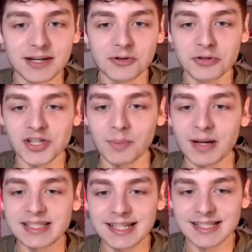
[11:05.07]
Corso
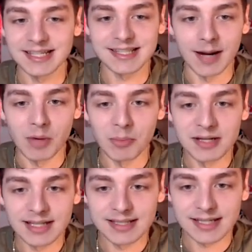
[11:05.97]
abbastanza strambo,
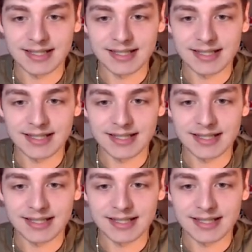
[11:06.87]
abbastanza